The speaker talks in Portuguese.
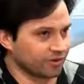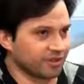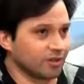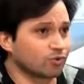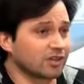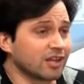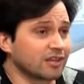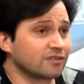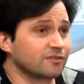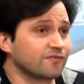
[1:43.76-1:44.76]
Ok,
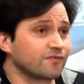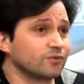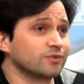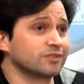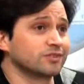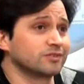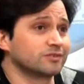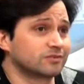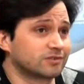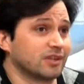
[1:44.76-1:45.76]
Altade
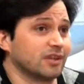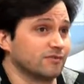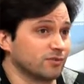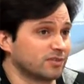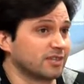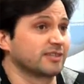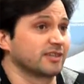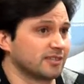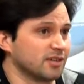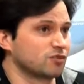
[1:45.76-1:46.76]
foi. já lá vão
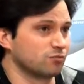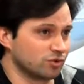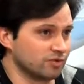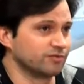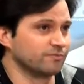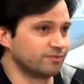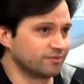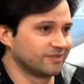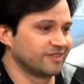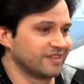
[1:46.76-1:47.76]
16 anos, muito tempo.
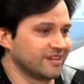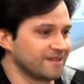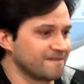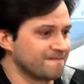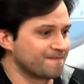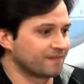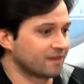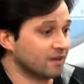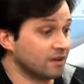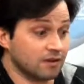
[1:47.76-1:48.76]
Um,
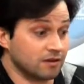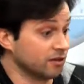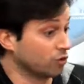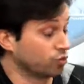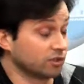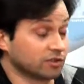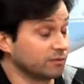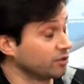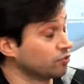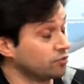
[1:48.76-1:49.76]
na altura em que
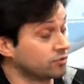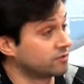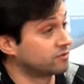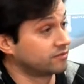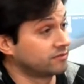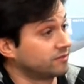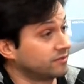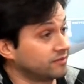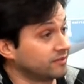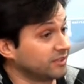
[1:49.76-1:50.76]
terminei o curso,
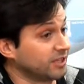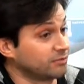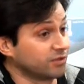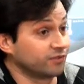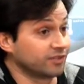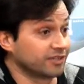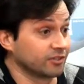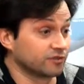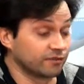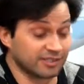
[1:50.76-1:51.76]
uh, digamos, eu fui
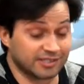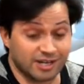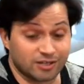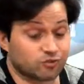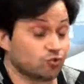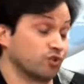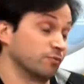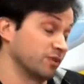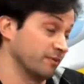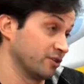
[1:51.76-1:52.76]
daqueles felizardos, o
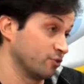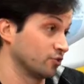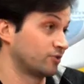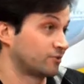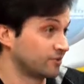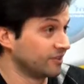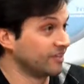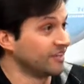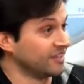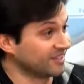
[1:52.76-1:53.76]
tempo também era outro,
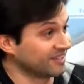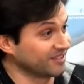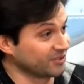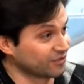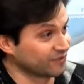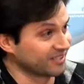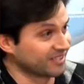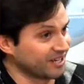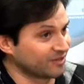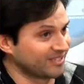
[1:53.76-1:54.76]
daqueles
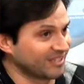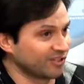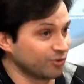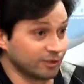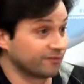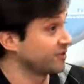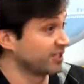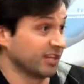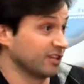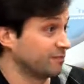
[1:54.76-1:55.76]
felizardos em que não tive que
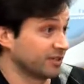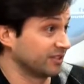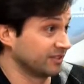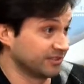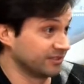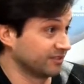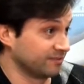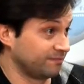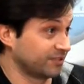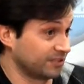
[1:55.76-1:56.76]
fazer nada para ter,
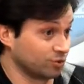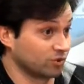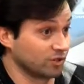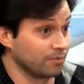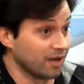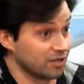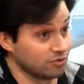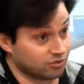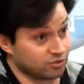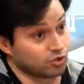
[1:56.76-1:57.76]
para ter o
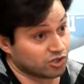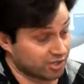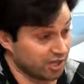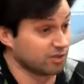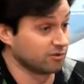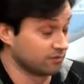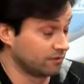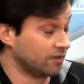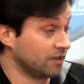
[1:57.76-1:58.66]
trabalho que hoje tenho.